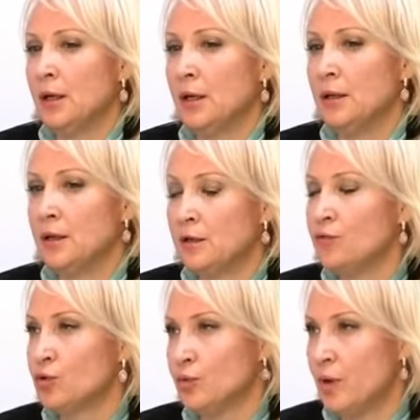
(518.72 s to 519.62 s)
А, для
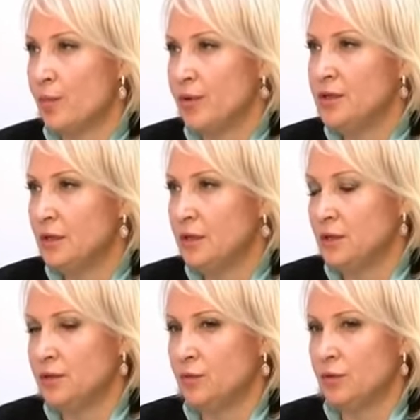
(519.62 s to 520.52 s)
того, чтобы
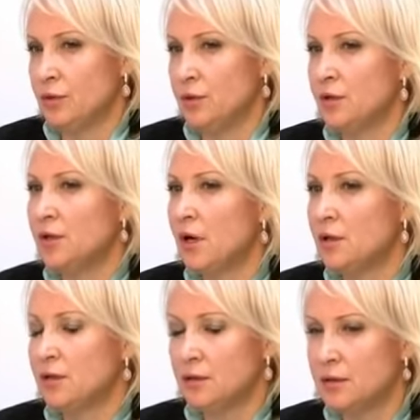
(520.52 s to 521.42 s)
определить вот и
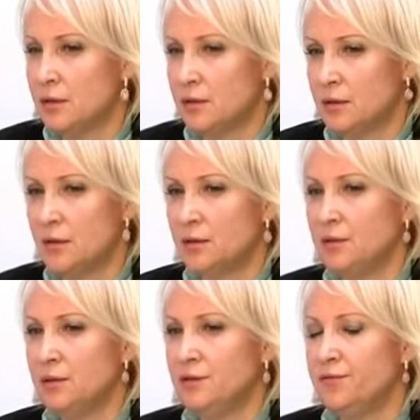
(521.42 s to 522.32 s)
индика, э,
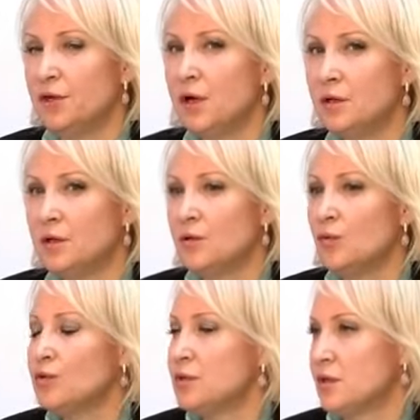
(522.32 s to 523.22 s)
идентификаторы
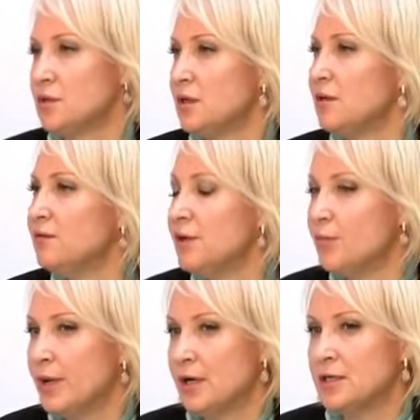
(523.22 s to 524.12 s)
роста, и целевые
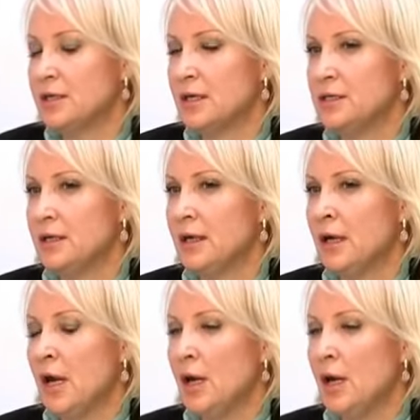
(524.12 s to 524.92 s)
показатели.